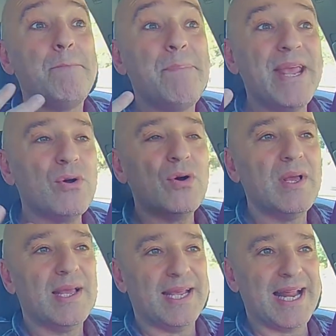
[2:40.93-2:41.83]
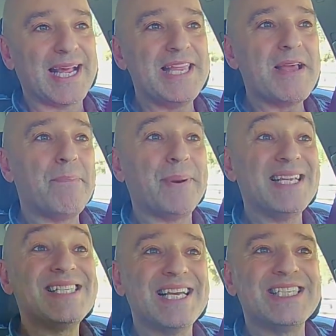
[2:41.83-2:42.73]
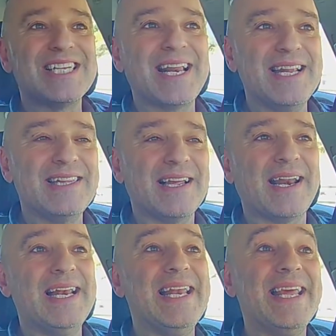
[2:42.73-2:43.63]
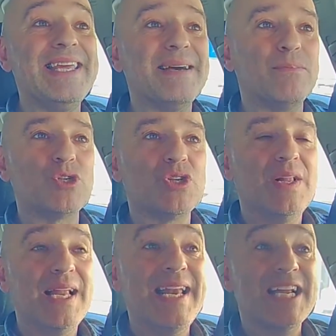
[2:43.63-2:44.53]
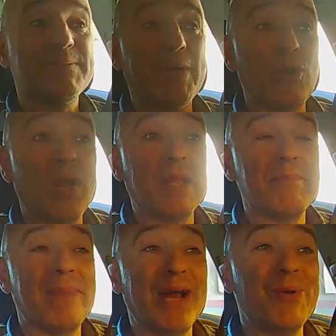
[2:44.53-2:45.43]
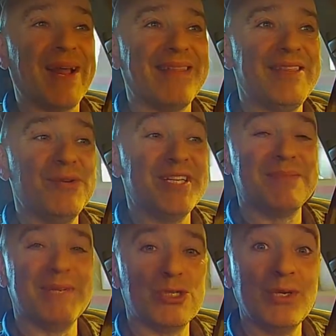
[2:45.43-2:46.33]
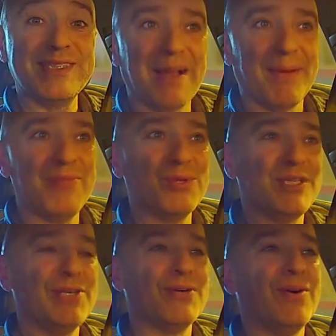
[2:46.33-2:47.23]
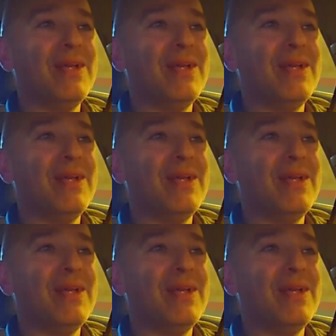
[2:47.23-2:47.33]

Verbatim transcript: Pero en aquella prensa escrita leíamos las valoraciones, me estoy trabando, tío,